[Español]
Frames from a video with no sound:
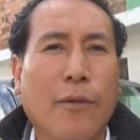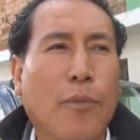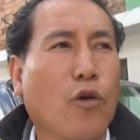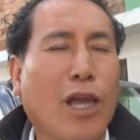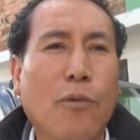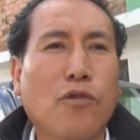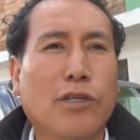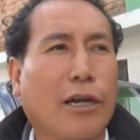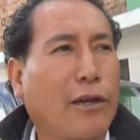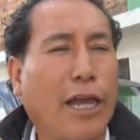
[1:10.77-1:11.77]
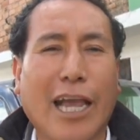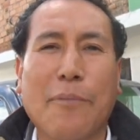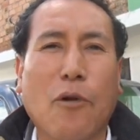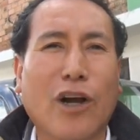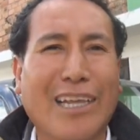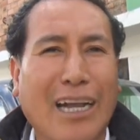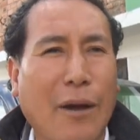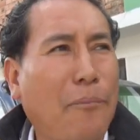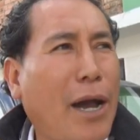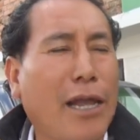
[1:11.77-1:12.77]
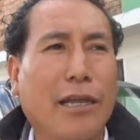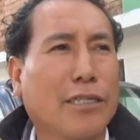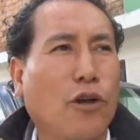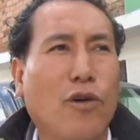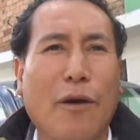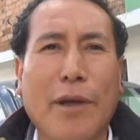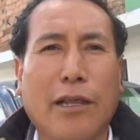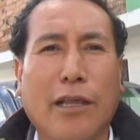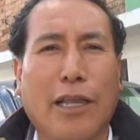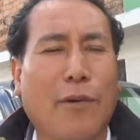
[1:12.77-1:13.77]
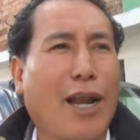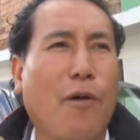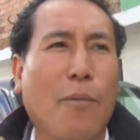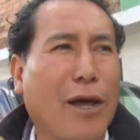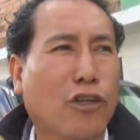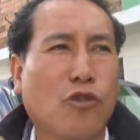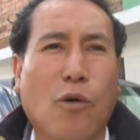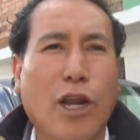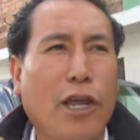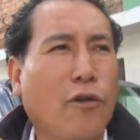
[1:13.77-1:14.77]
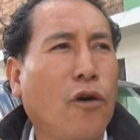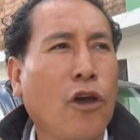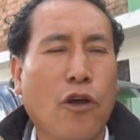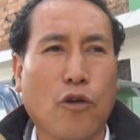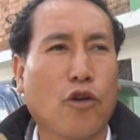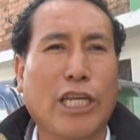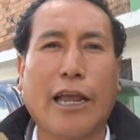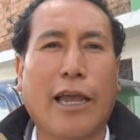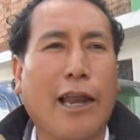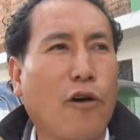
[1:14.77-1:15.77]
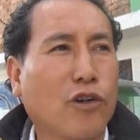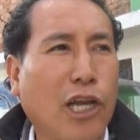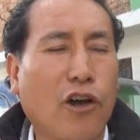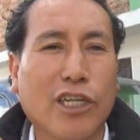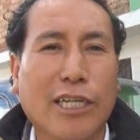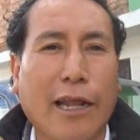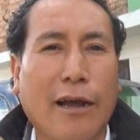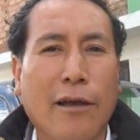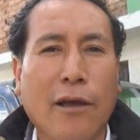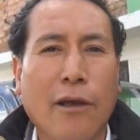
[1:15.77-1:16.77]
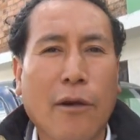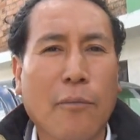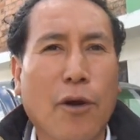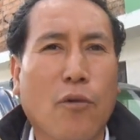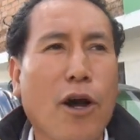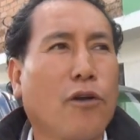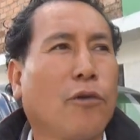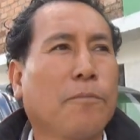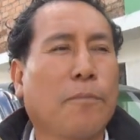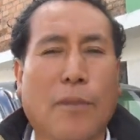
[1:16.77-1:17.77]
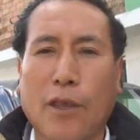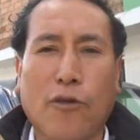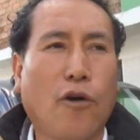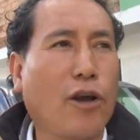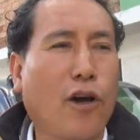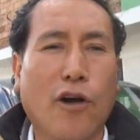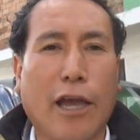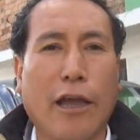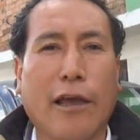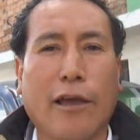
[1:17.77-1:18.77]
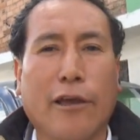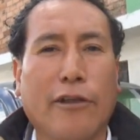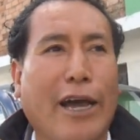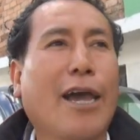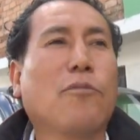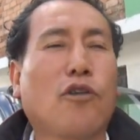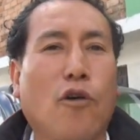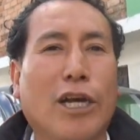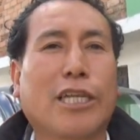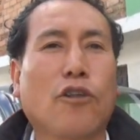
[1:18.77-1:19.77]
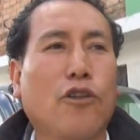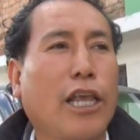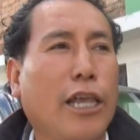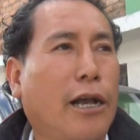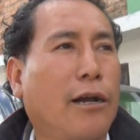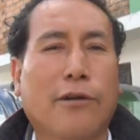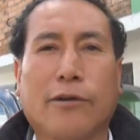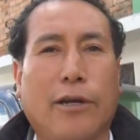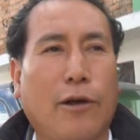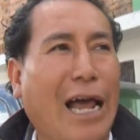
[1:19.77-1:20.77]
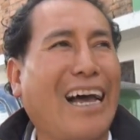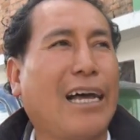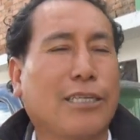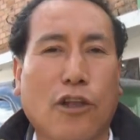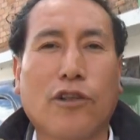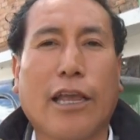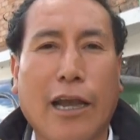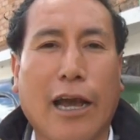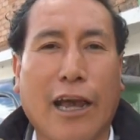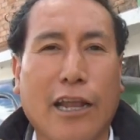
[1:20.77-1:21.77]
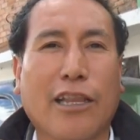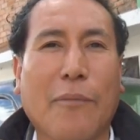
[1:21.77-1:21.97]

Pero ¿qué buscan? En épocas de campaña, seguramente llevar agua para su molino, no sé en qué negociados estarán, pero bueno, yo creo que dejémoslo hasta donde llegan, hasta dónde llega la gente